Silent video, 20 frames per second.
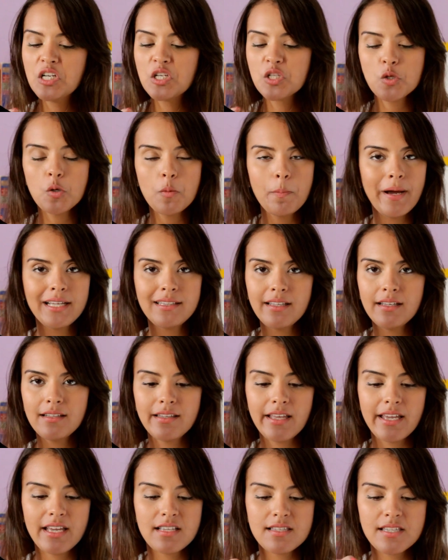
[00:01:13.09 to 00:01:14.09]
Super
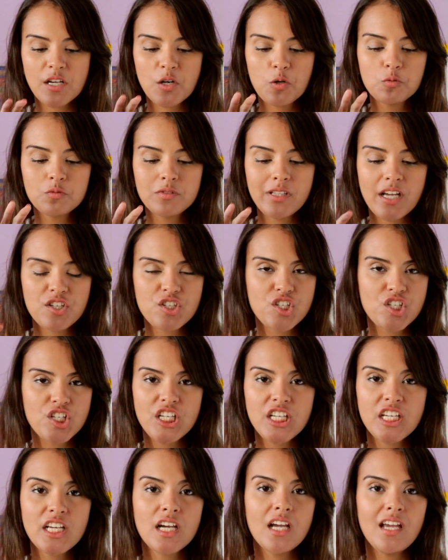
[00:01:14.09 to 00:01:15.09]
tendência com
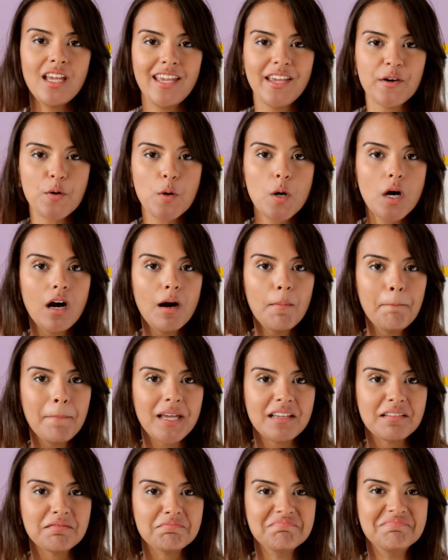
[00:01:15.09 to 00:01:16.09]
taxinha, eu
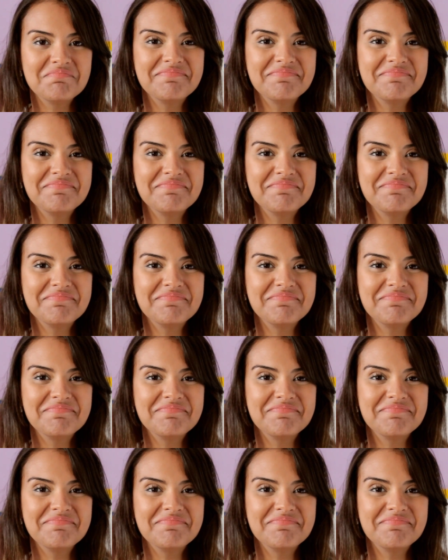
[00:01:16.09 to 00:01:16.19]
amei.